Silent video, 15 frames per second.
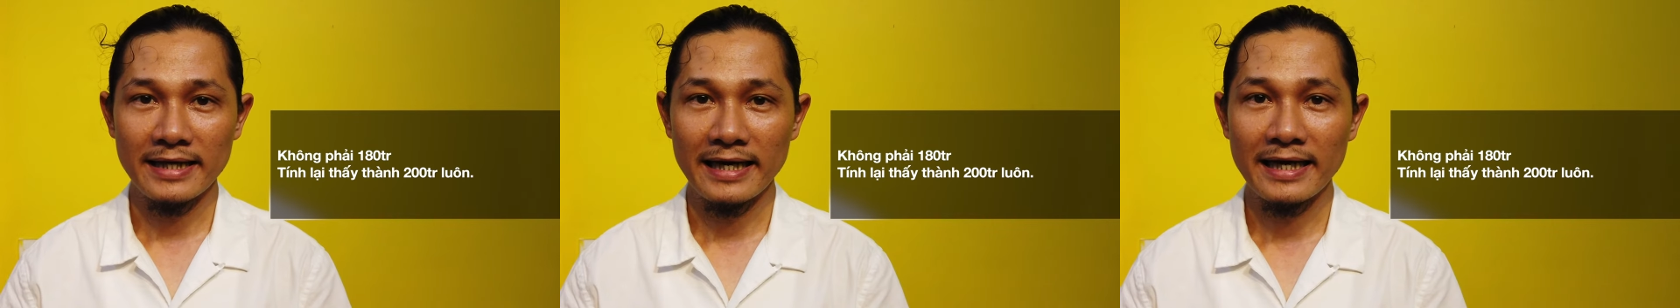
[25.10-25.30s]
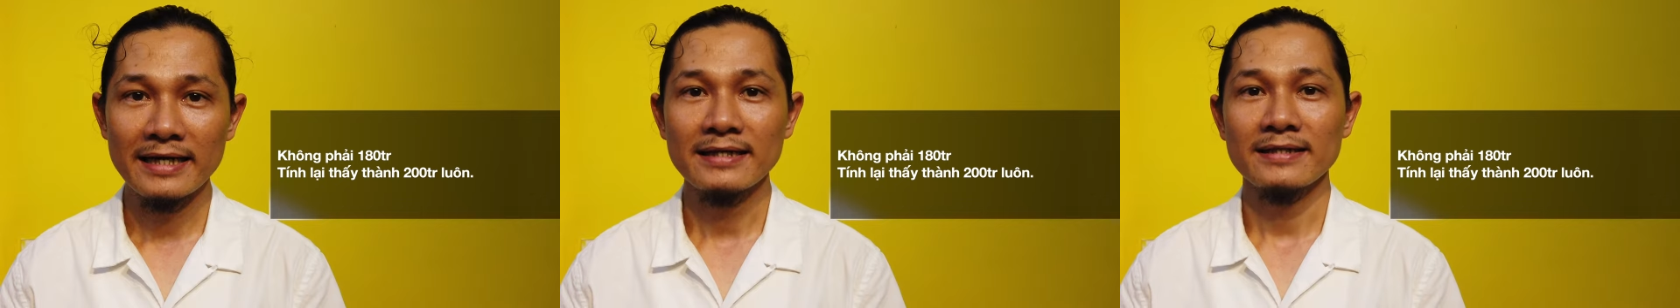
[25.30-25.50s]

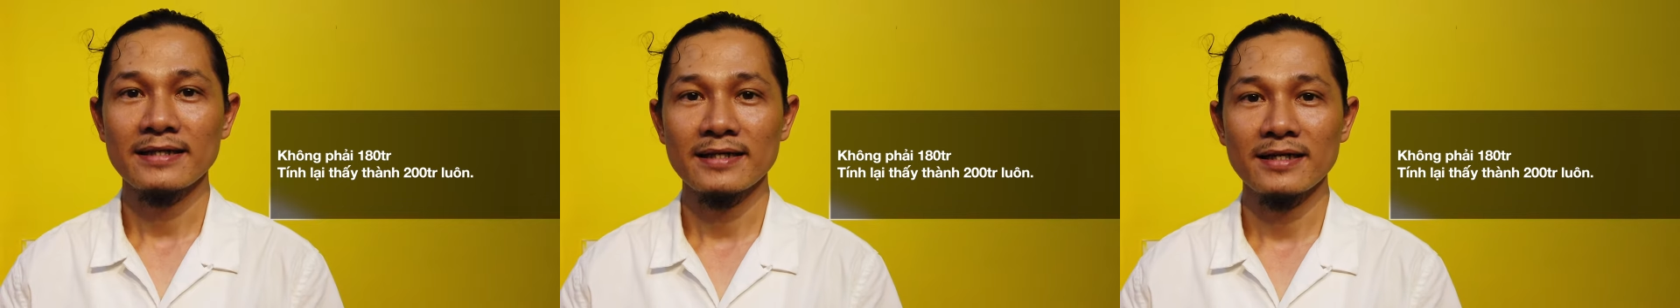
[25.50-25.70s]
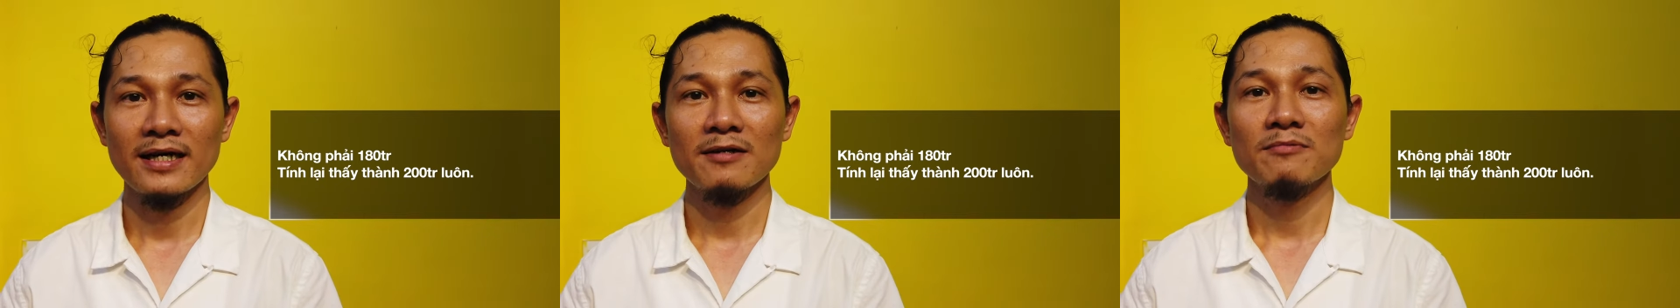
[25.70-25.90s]
giá.
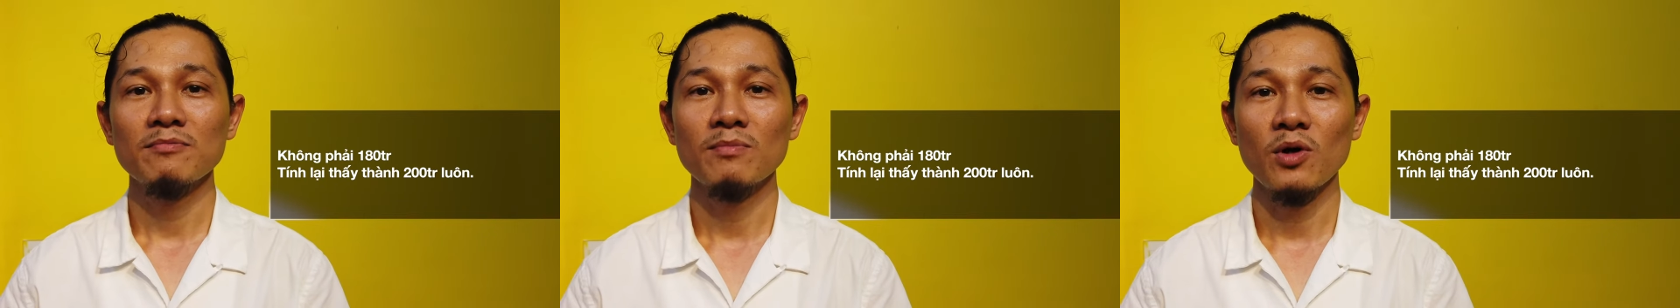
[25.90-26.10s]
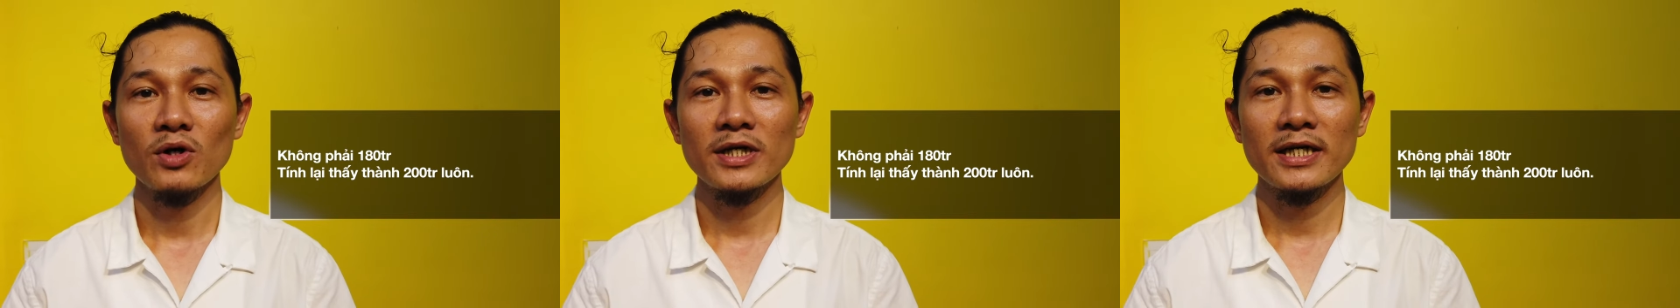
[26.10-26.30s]

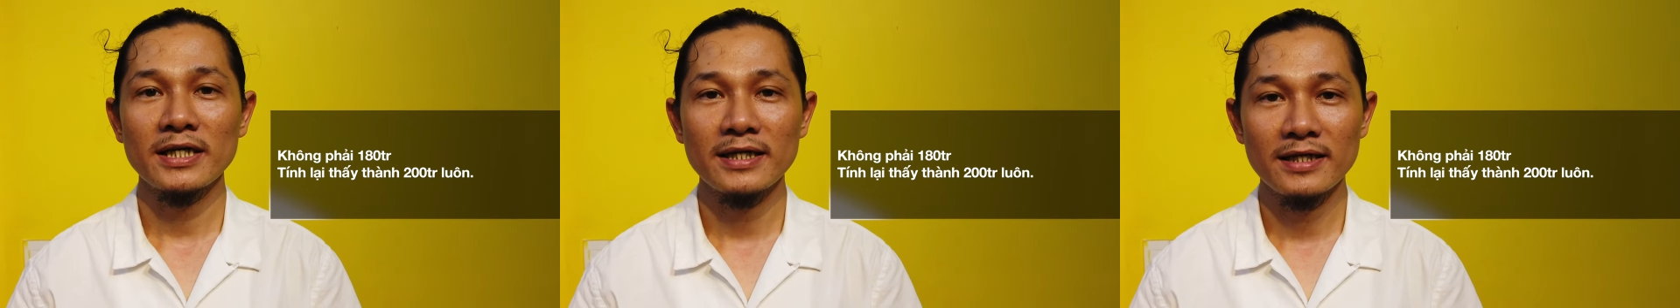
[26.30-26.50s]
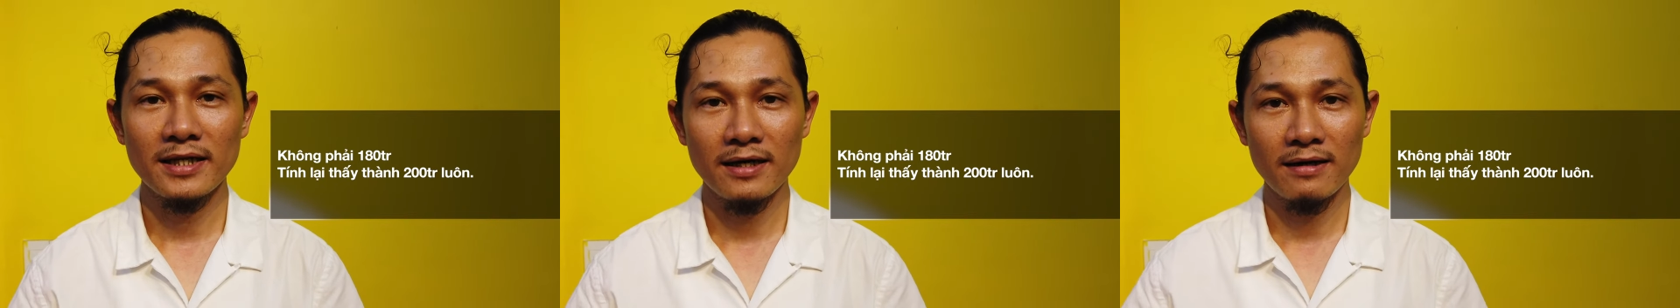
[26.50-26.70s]
Mỗi khi
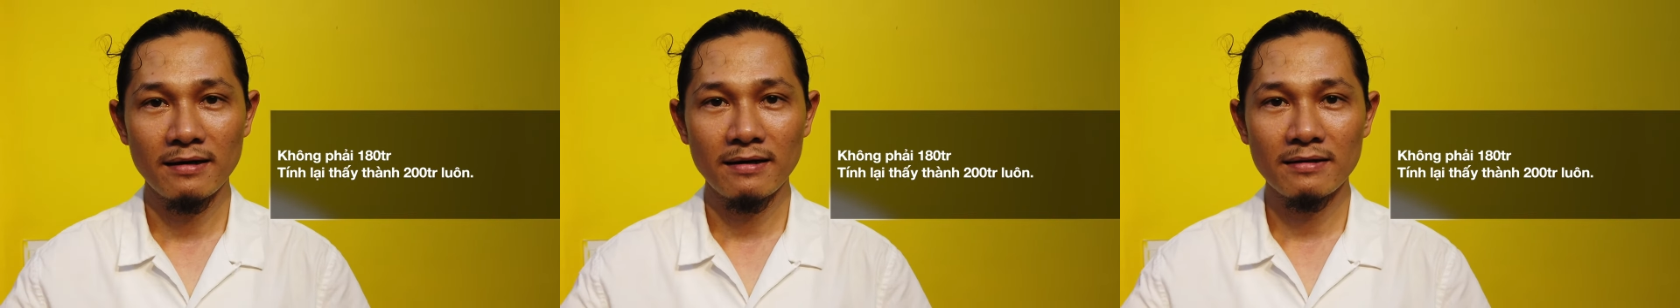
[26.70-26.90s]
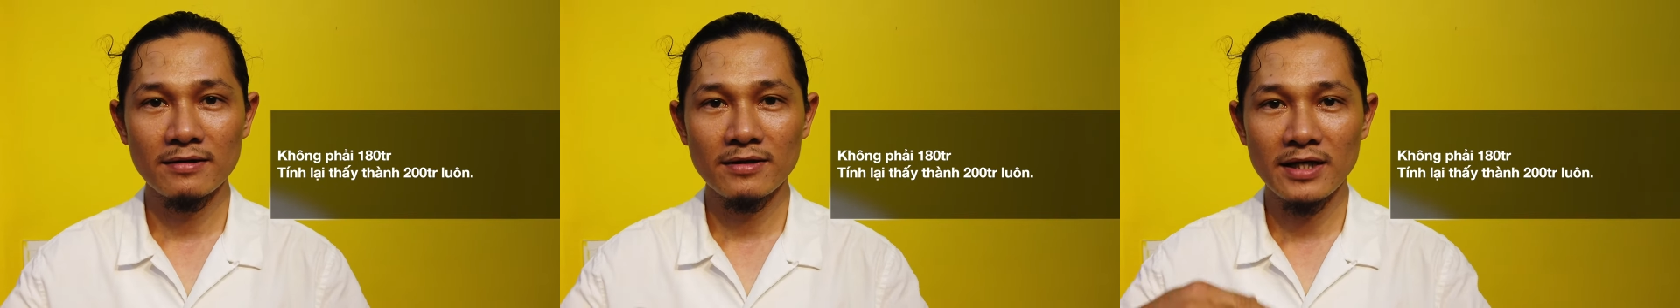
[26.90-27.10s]

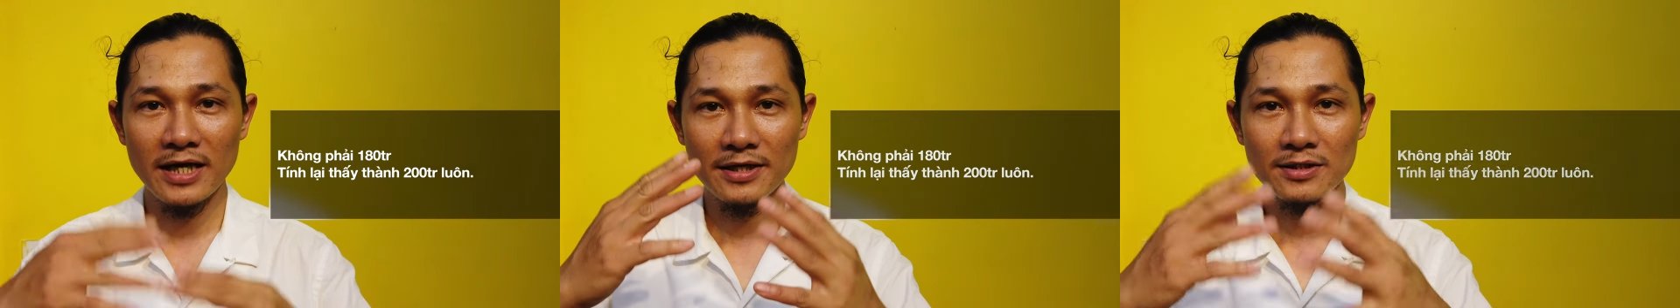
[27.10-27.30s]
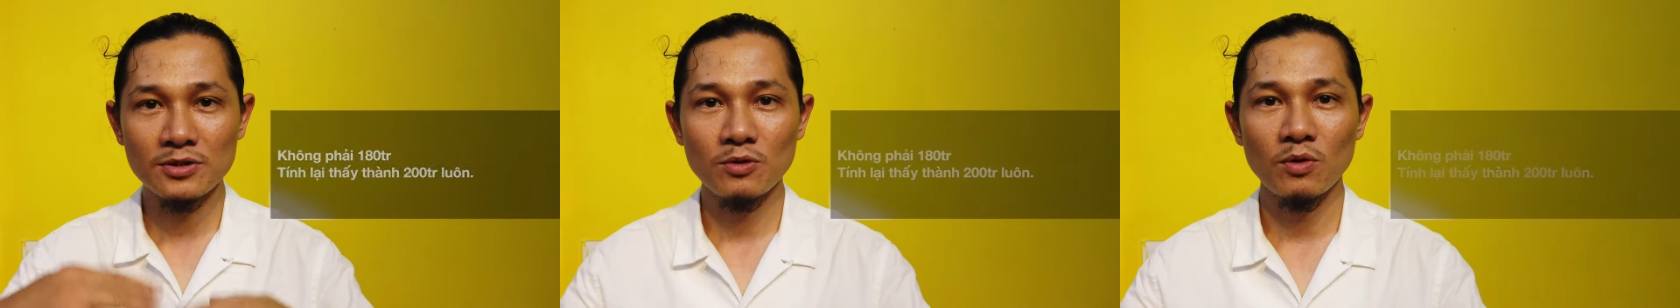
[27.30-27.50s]
nó lên
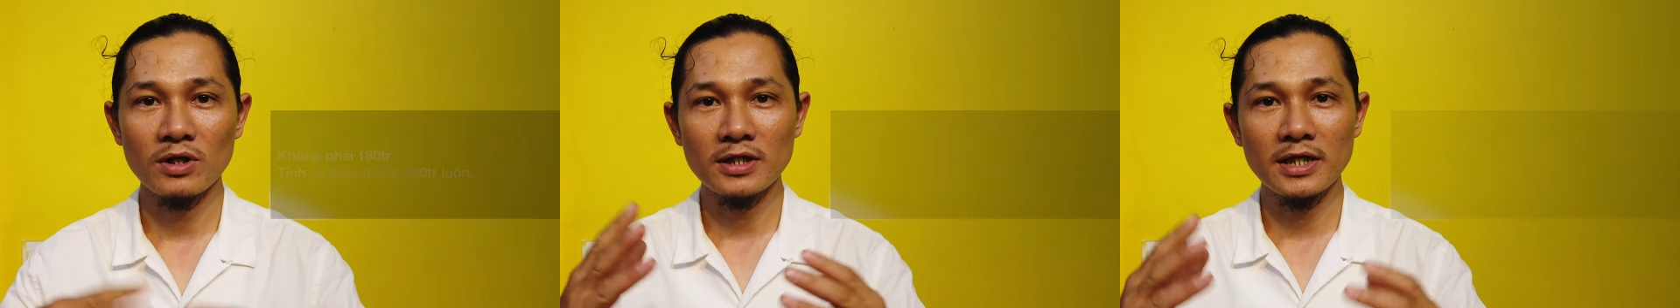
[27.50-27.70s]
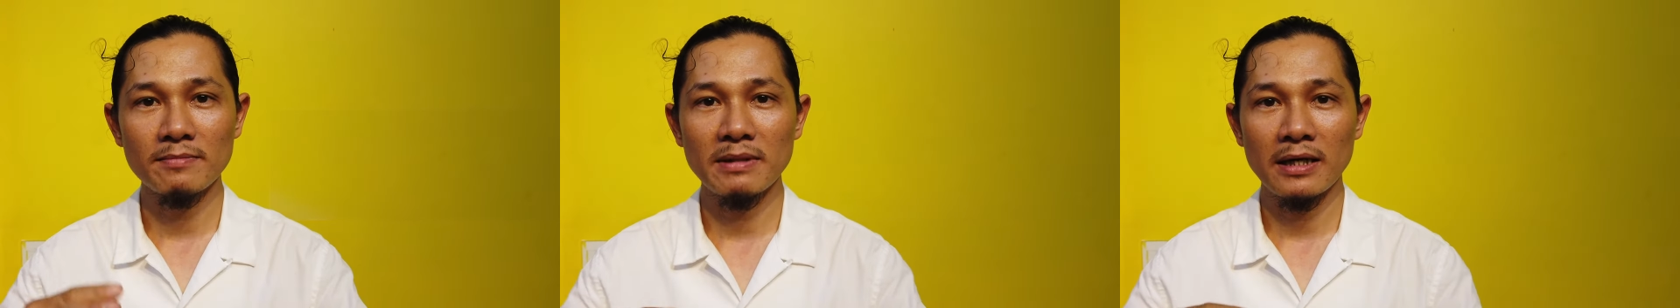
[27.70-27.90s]
nó xuống,
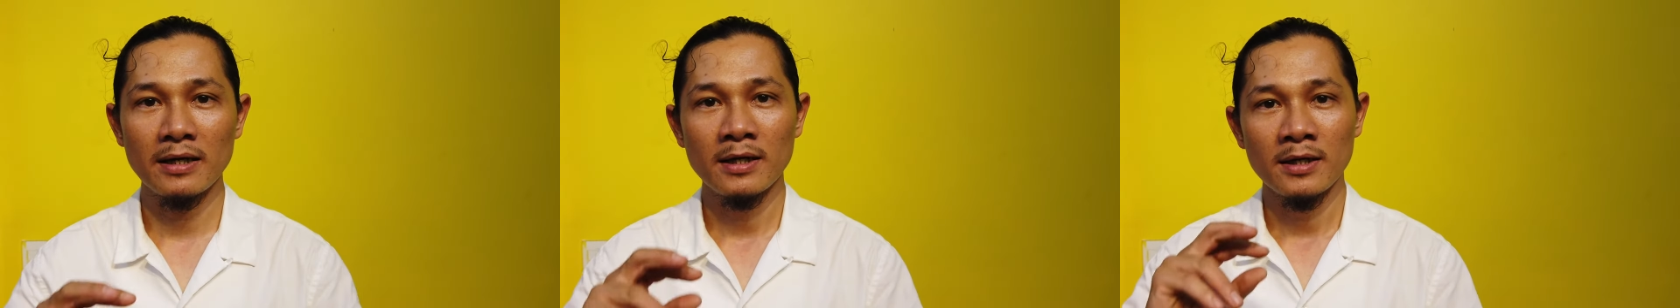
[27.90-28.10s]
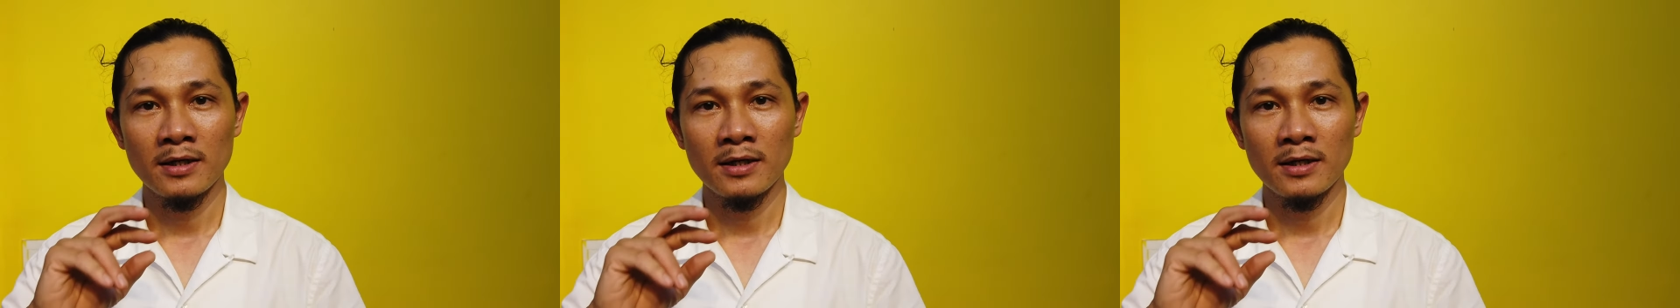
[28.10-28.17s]
nhưng mà